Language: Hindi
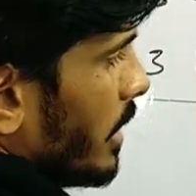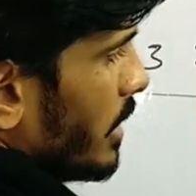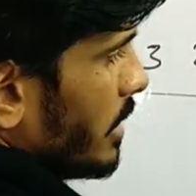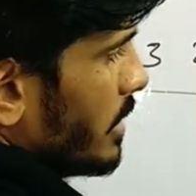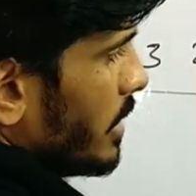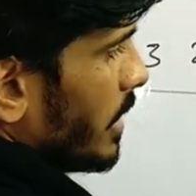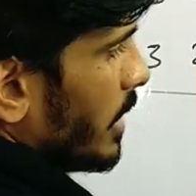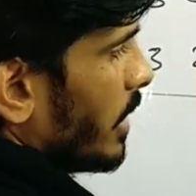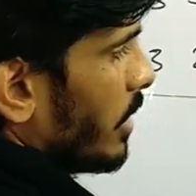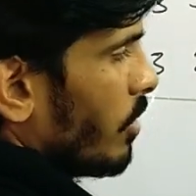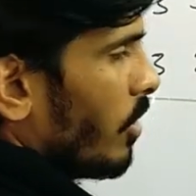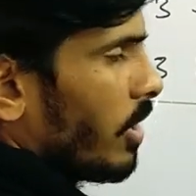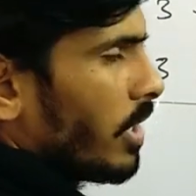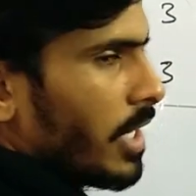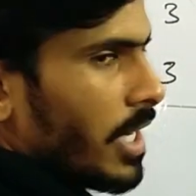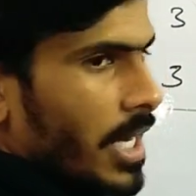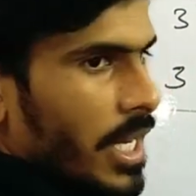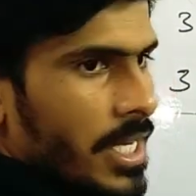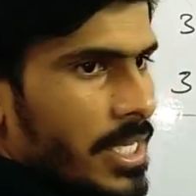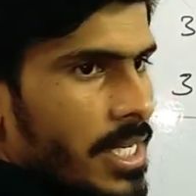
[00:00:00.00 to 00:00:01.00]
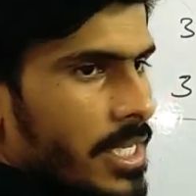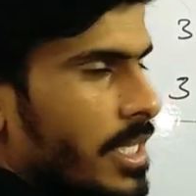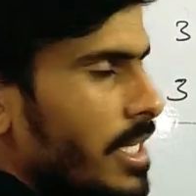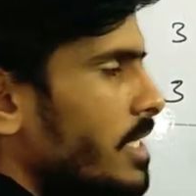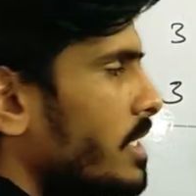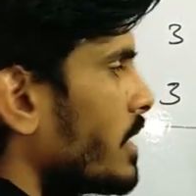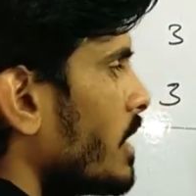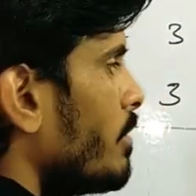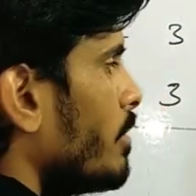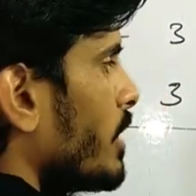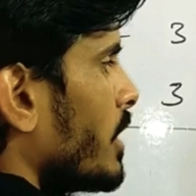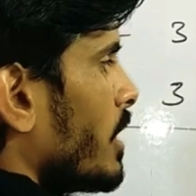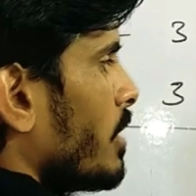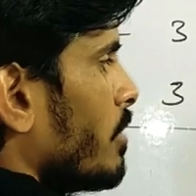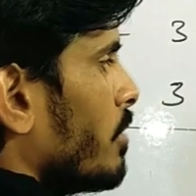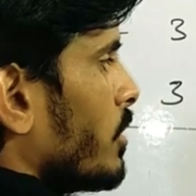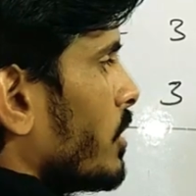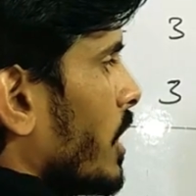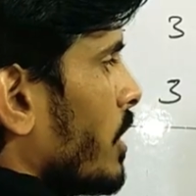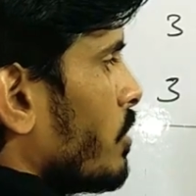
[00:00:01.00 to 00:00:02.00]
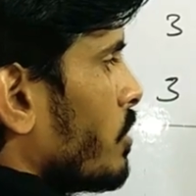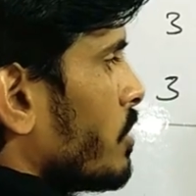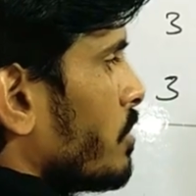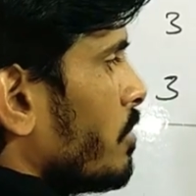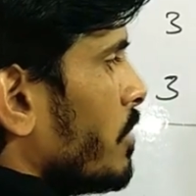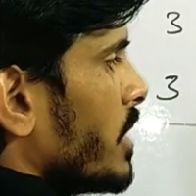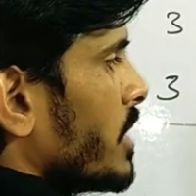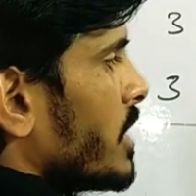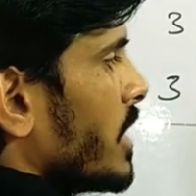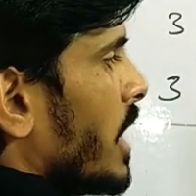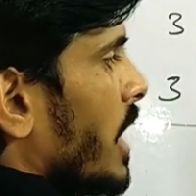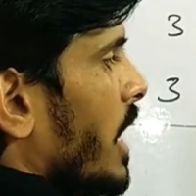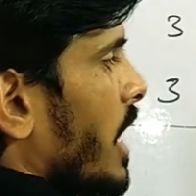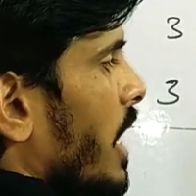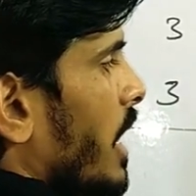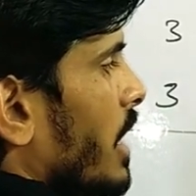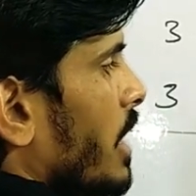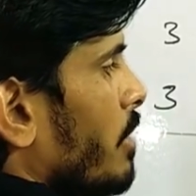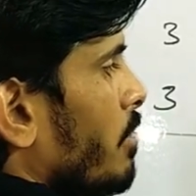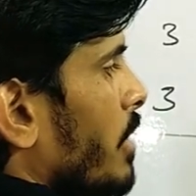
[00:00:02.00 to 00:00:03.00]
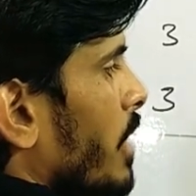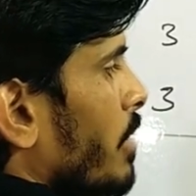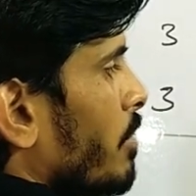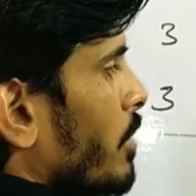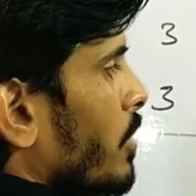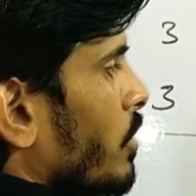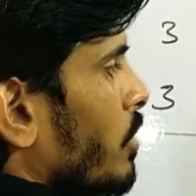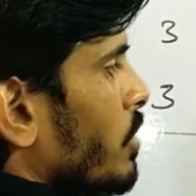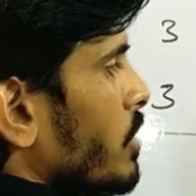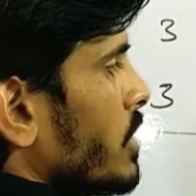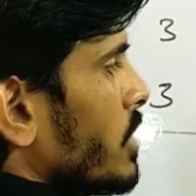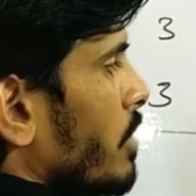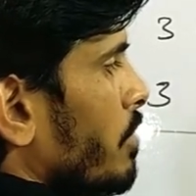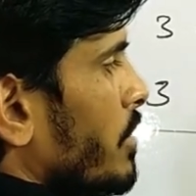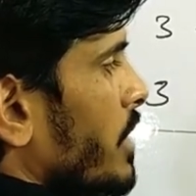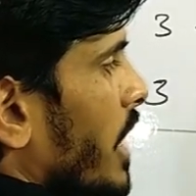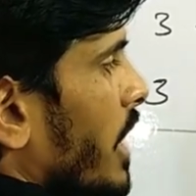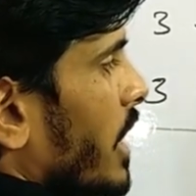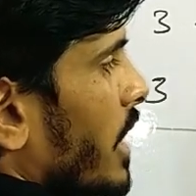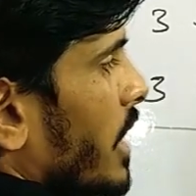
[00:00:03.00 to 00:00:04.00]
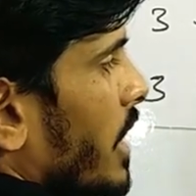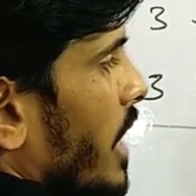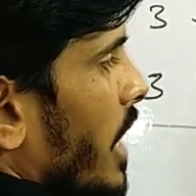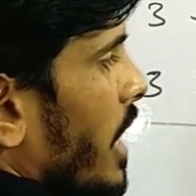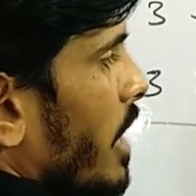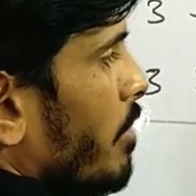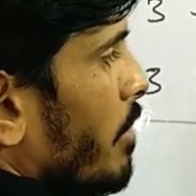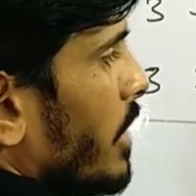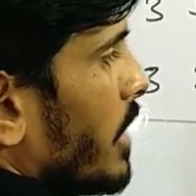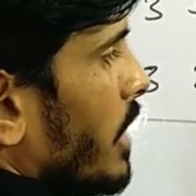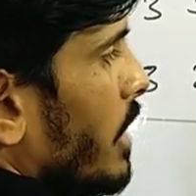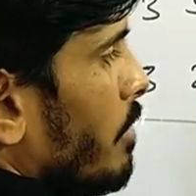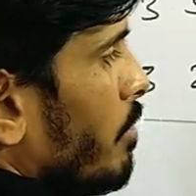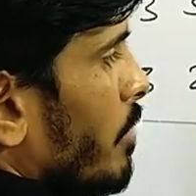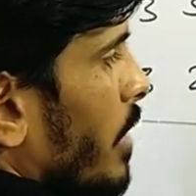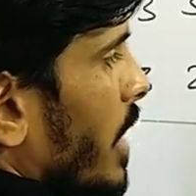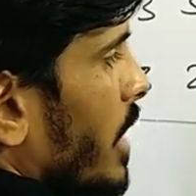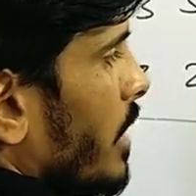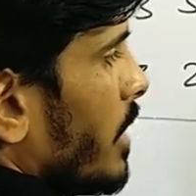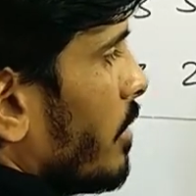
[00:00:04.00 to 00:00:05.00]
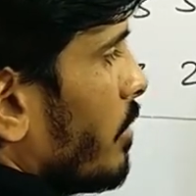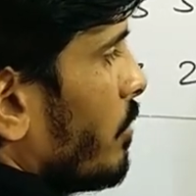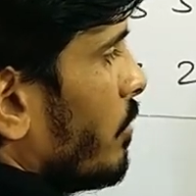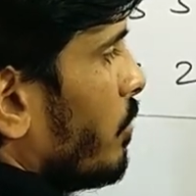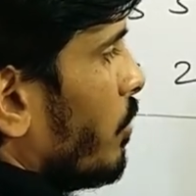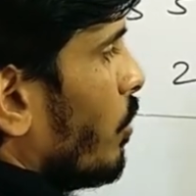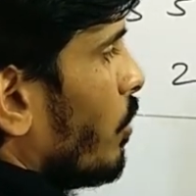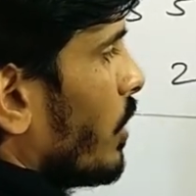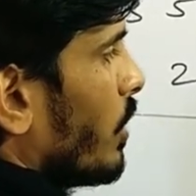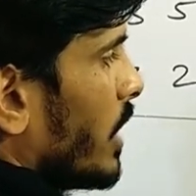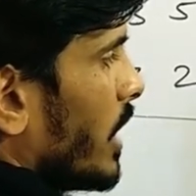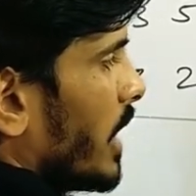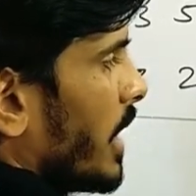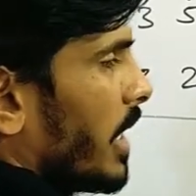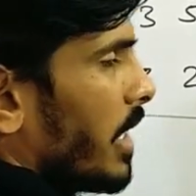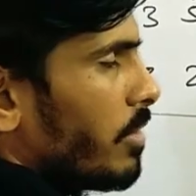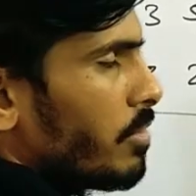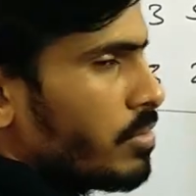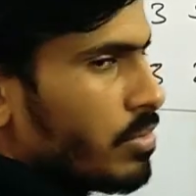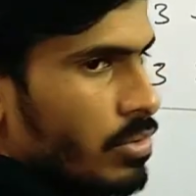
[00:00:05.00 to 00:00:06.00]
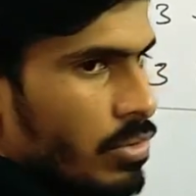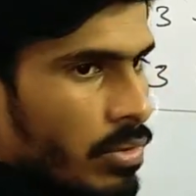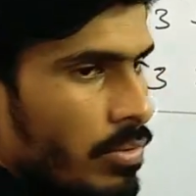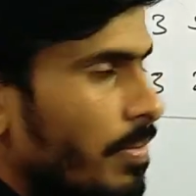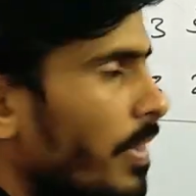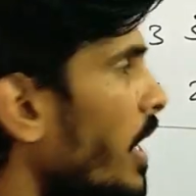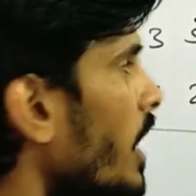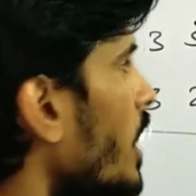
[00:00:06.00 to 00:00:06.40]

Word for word: नीचे अगर डॉट लगाया जाता है इसका मतलब होता है उसमें से एक नंबर अपन को सब्ट्रैक्ट करना है मतलब माइन फोर लिखेंगे उसको